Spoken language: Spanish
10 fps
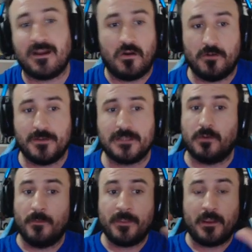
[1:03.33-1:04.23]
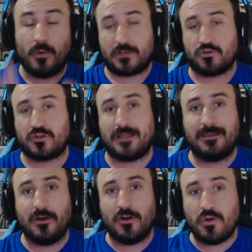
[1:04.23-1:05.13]
Lo mismo, una
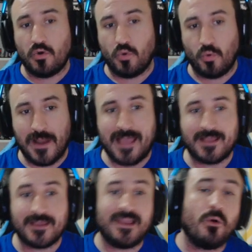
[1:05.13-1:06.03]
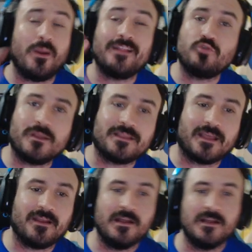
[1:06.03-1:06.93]
suscripción, un like y luego en
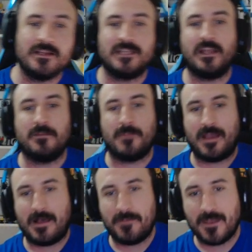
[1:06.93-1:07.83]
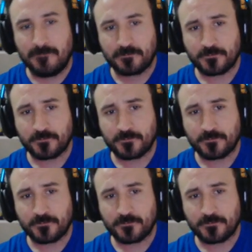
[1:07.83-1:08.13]
Twitter seguirme a mí